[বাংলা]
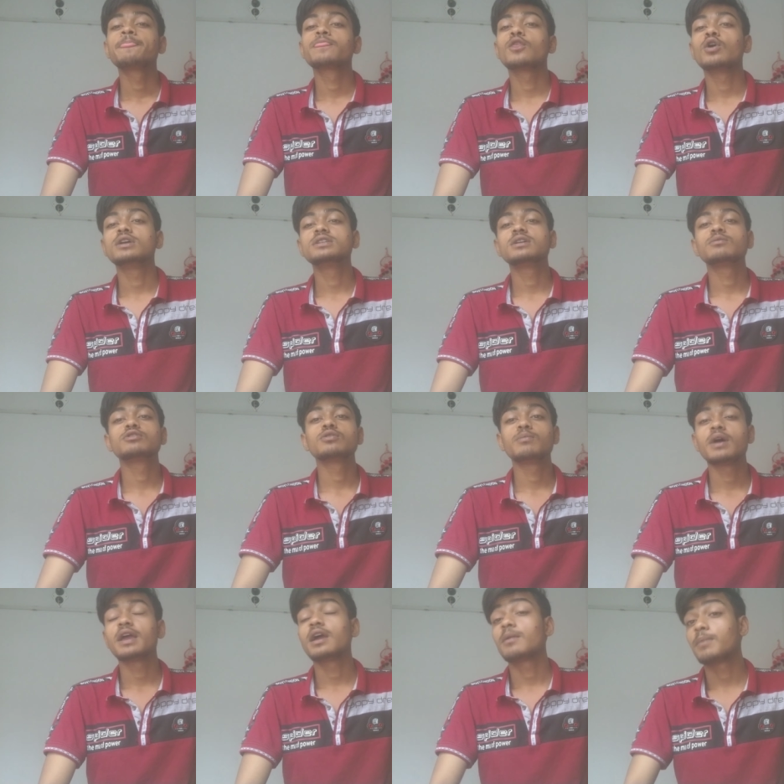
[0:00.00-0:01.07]
তো আজকের মতো
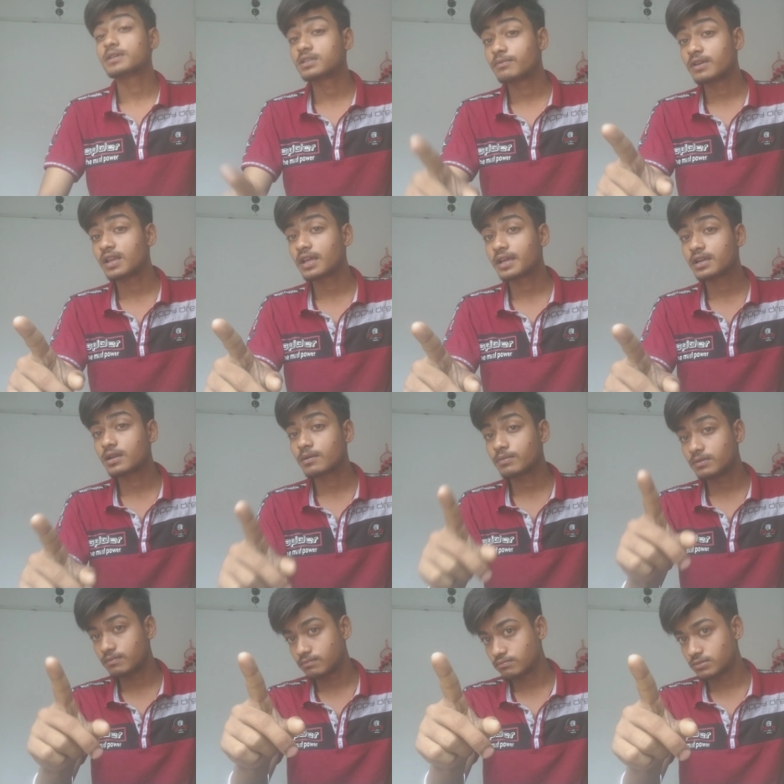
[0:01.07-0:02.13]
বাই আর পাশে বেলাইকেনটা
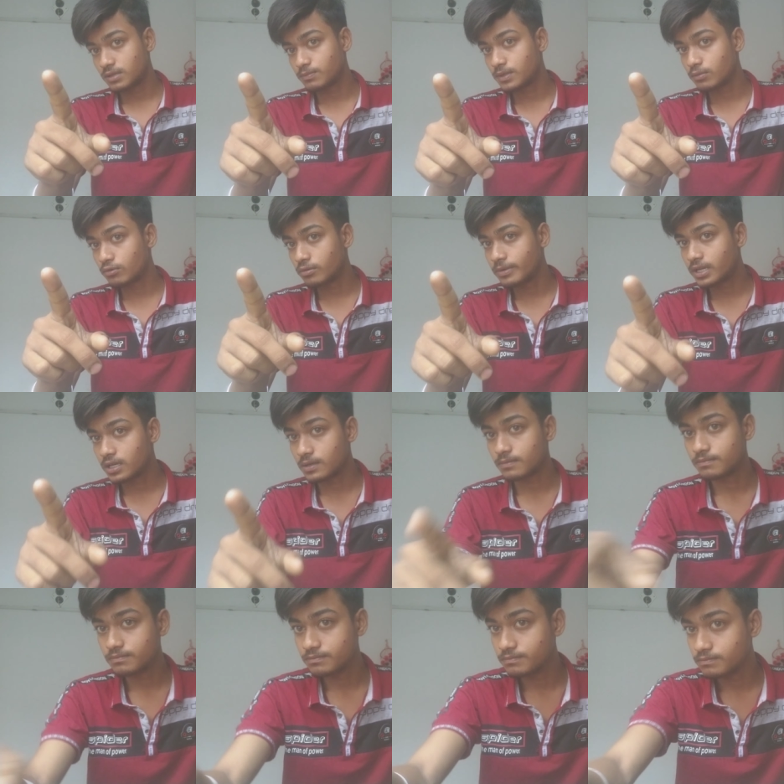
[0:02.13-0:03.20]
টিপতে ভুলবে না
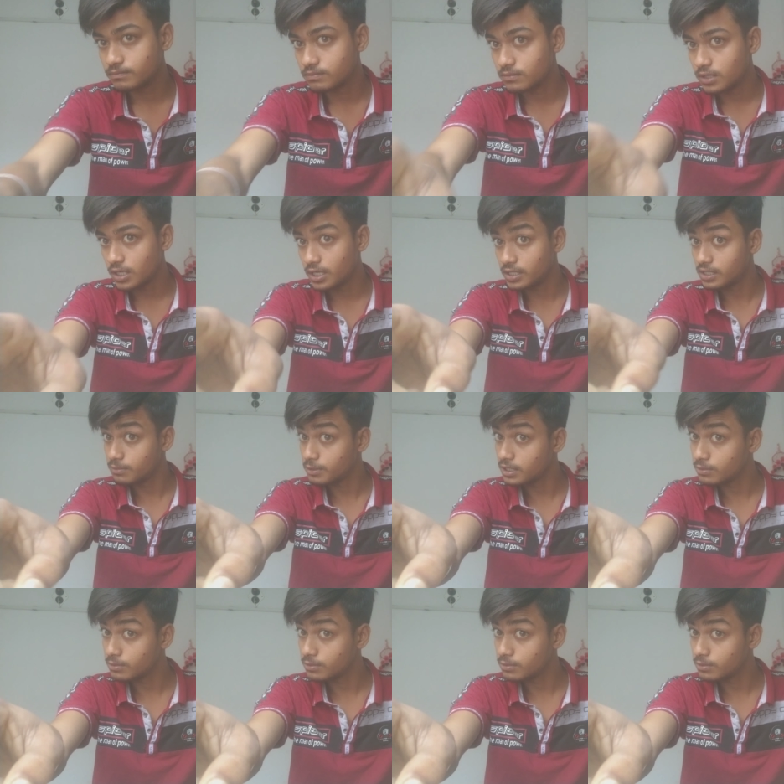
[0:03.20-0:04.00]
এই টিপে